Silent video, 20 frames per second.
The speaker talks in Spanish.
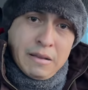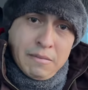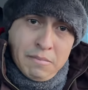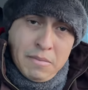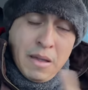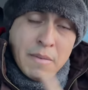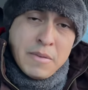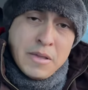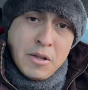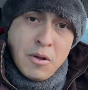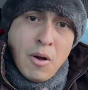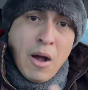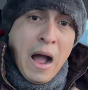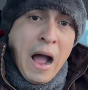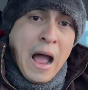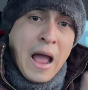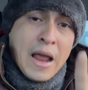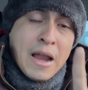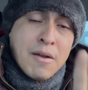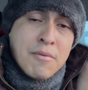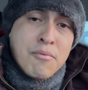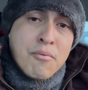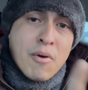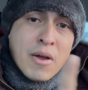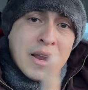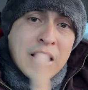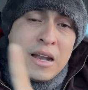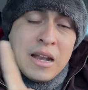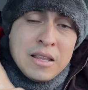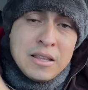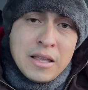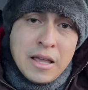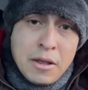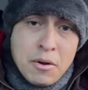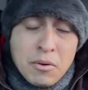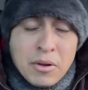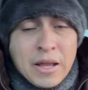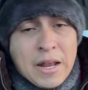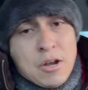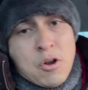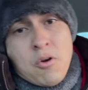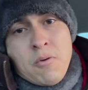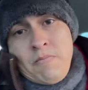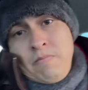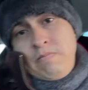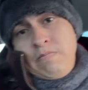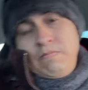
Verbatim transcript: mi amigo, a él fue que le dijeron que no.